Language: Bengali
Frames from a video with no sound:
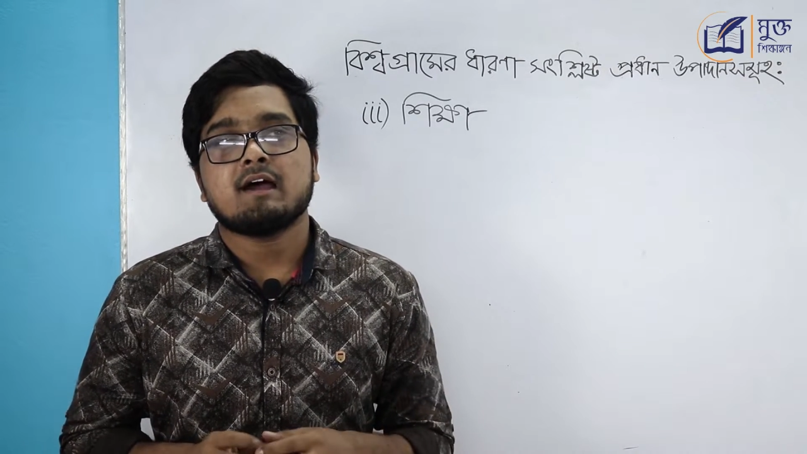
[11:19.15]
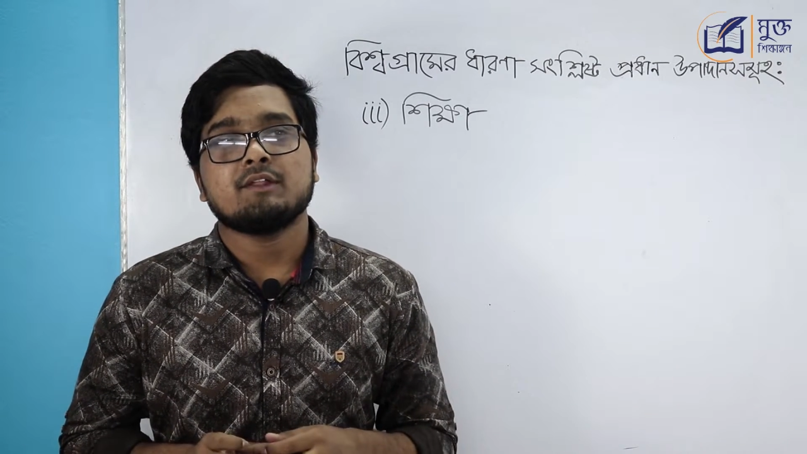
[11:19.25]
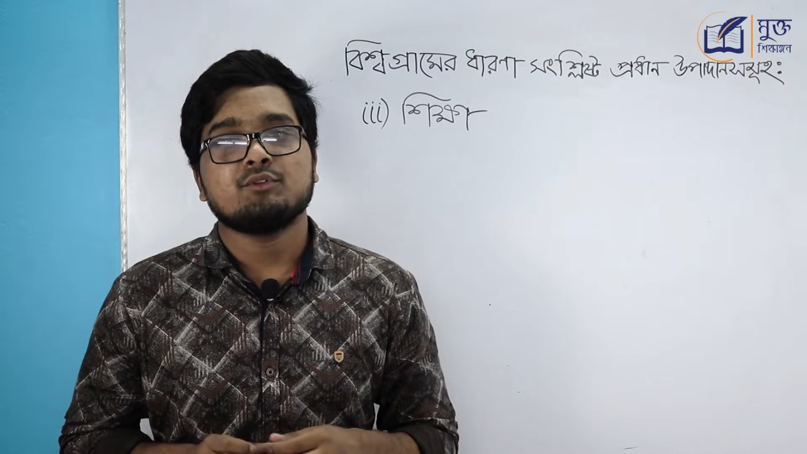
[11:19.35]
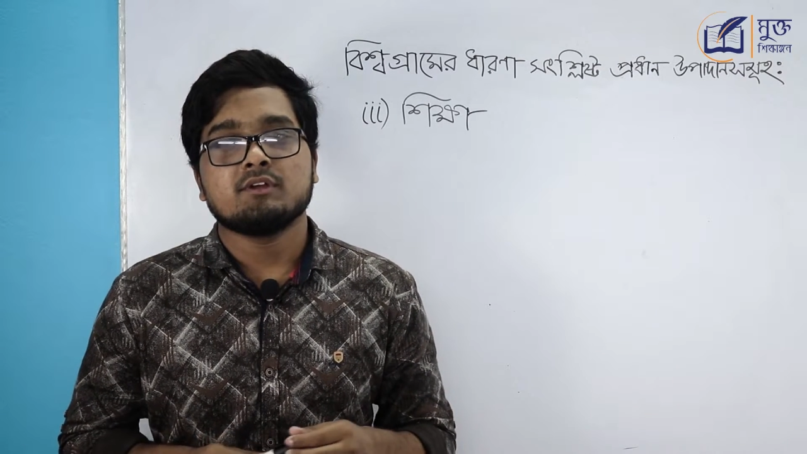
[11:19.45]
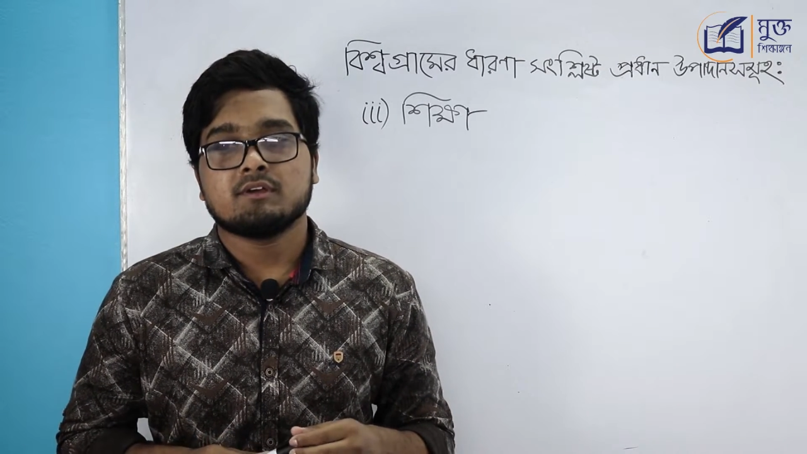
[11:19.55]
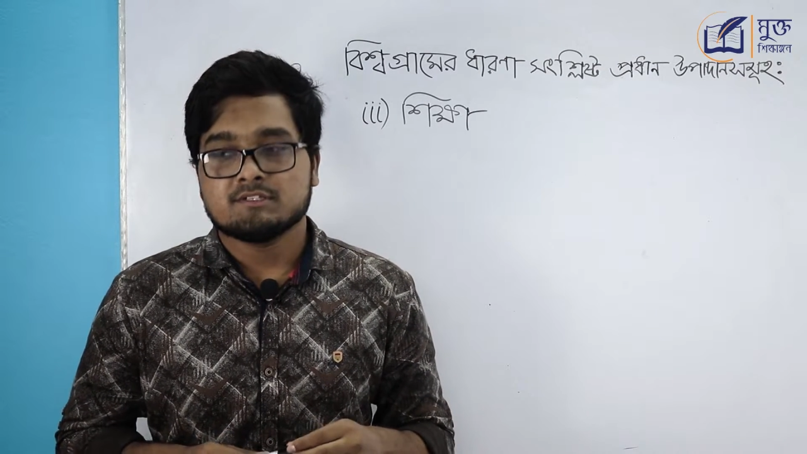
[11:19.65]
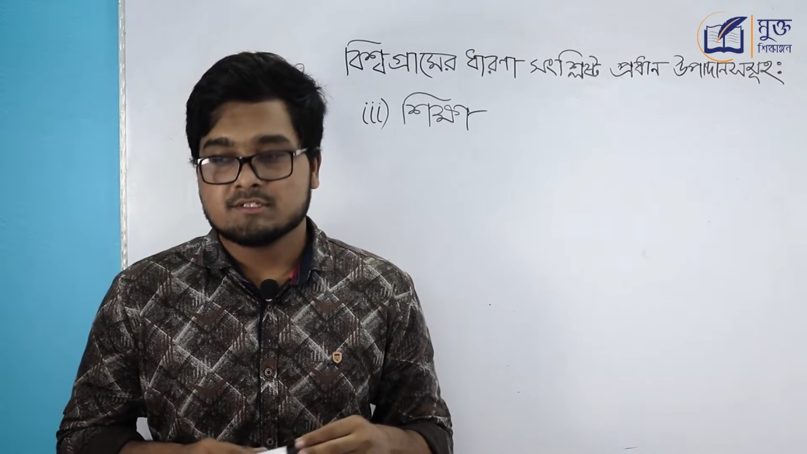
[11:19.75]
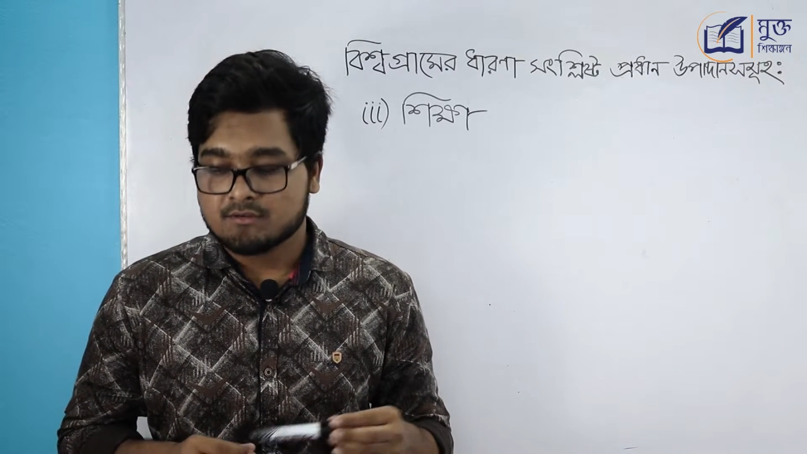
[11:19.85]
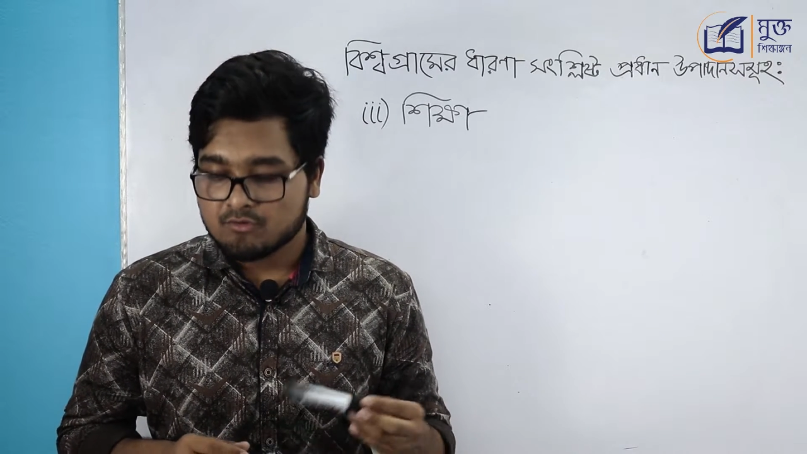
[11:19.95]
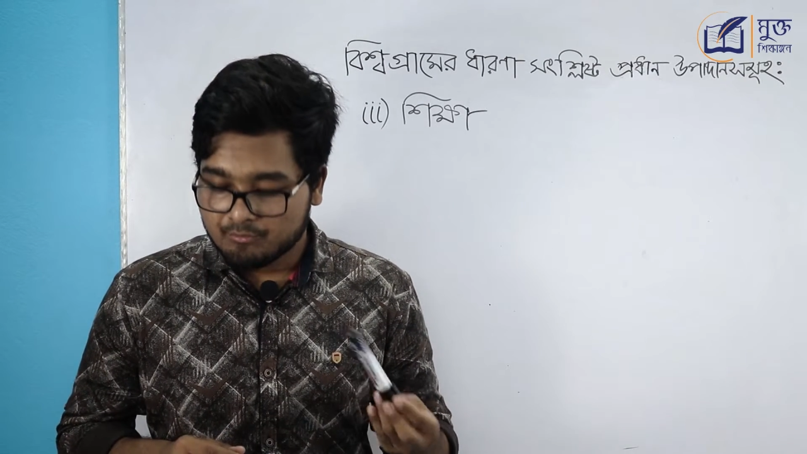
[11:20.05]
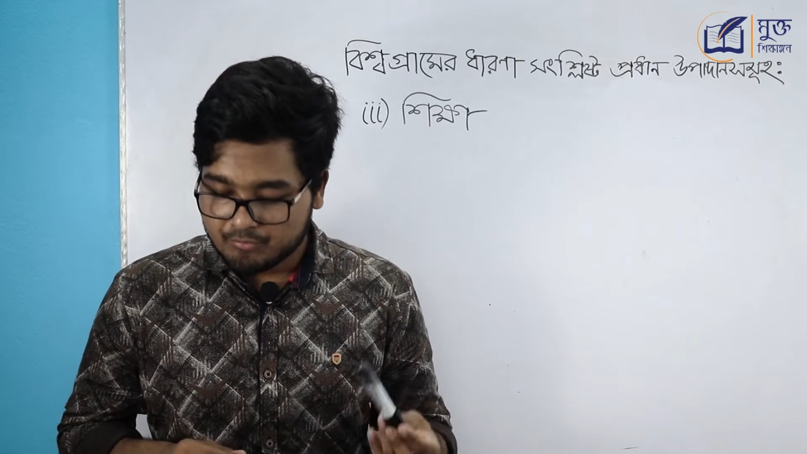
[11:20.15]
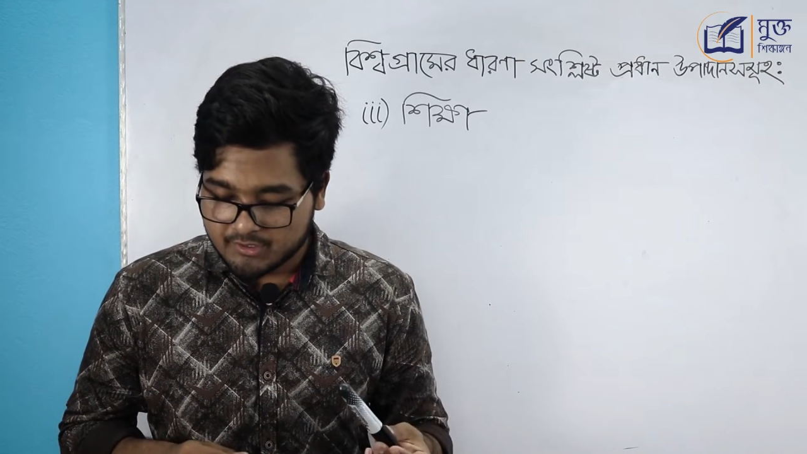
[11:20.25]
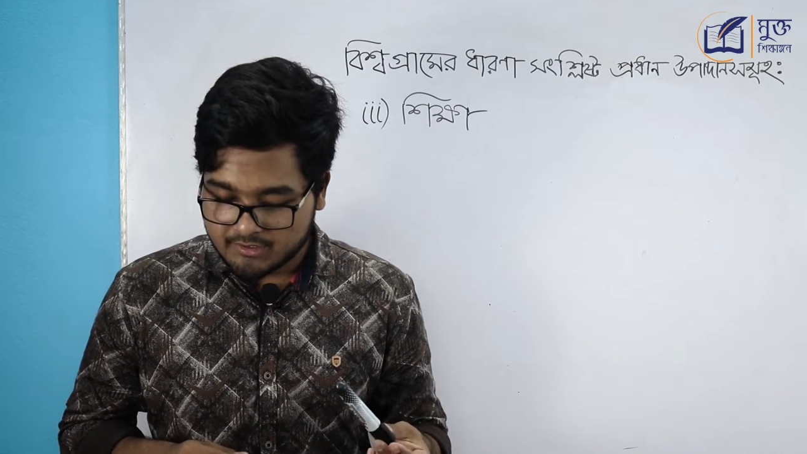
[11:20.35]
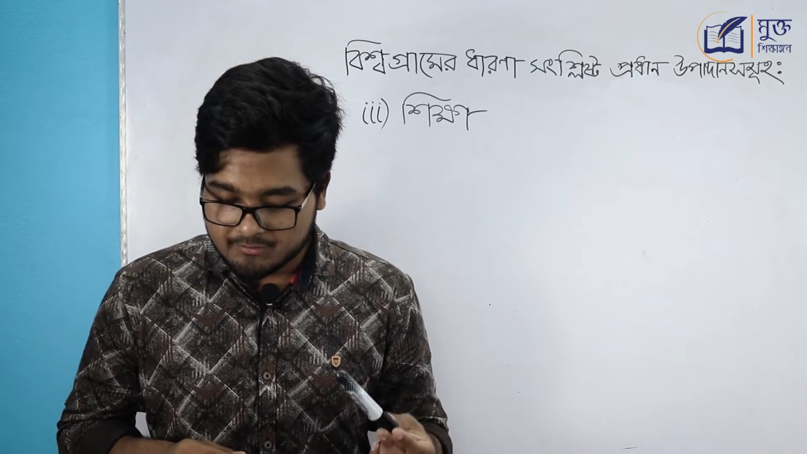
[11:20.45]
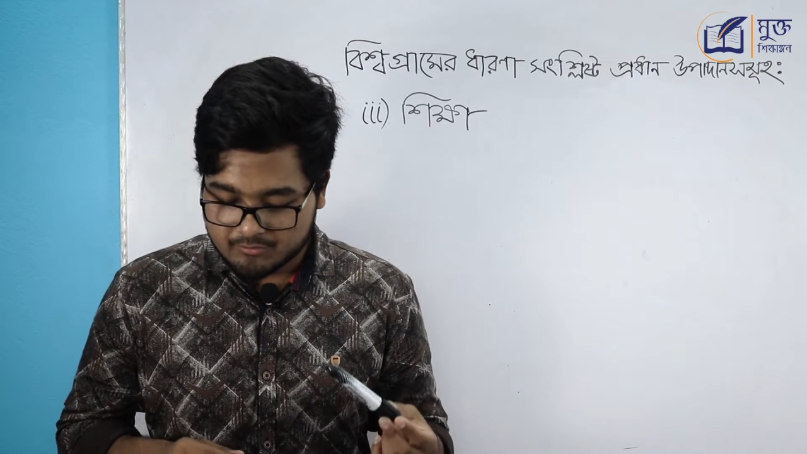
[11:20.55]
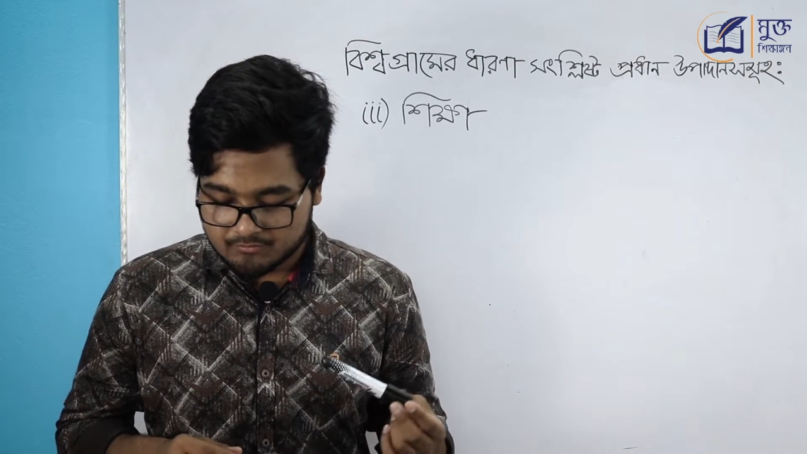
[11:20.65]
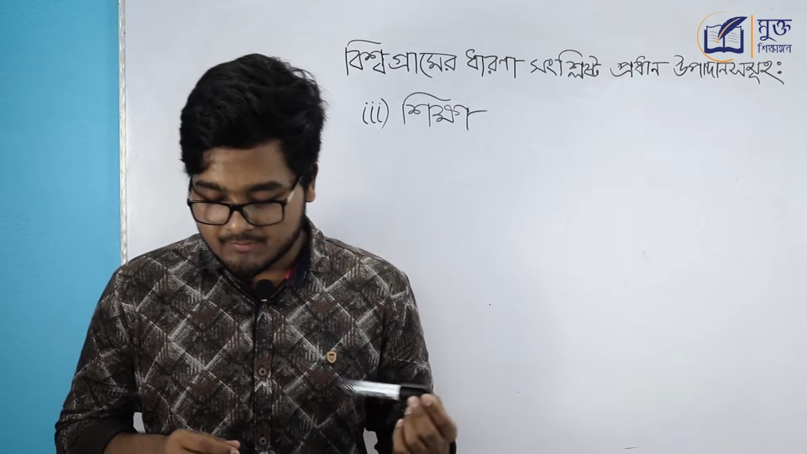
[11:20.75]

আধুনিকে যে কম্পিউটারের